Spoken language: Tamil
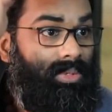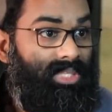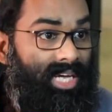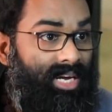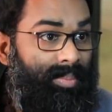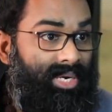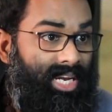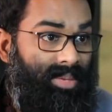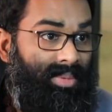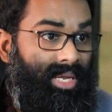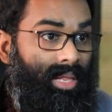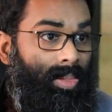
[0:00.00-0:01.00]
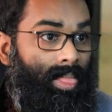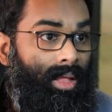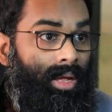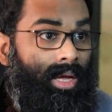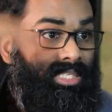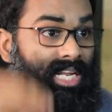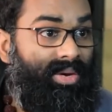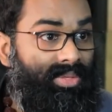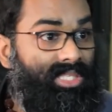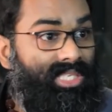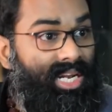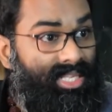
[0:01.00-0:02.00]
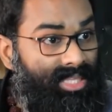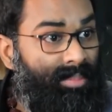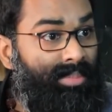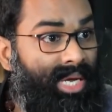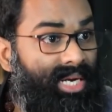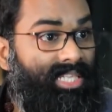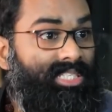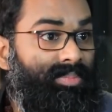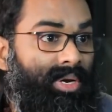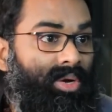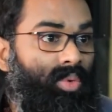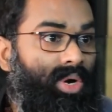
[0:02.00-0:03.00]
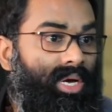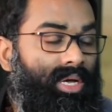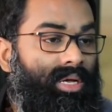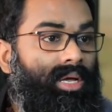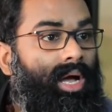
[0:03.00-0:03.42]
ஒரு தகப்ப நிலைமையில் சிலர் வந்து சிலர் தம்பியாக நினச்சி பழகுவாங்க